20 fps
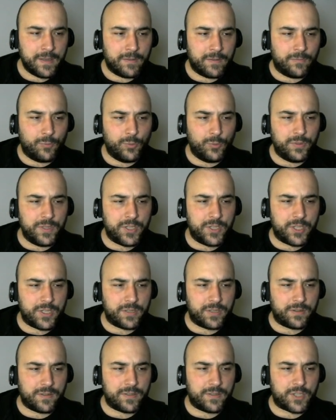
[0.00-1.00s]
Wooden
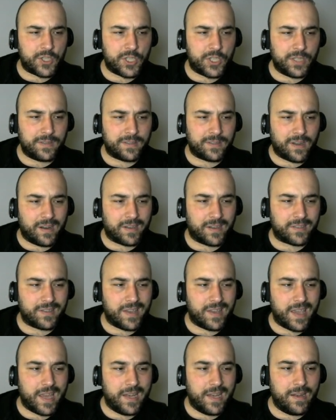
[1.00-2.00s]
Shield artı
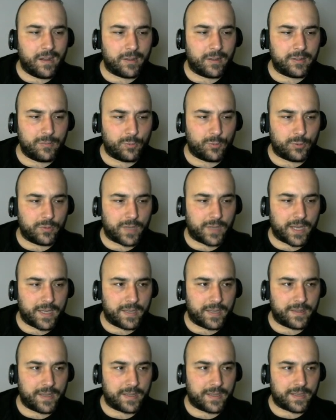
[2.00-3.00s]
56 buldun
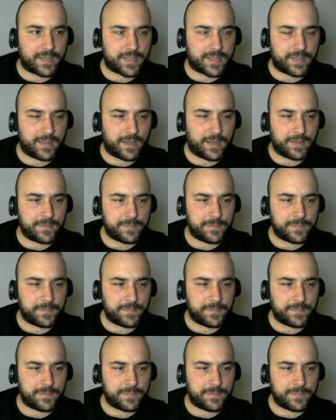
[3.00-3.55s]
kayanın arkasında.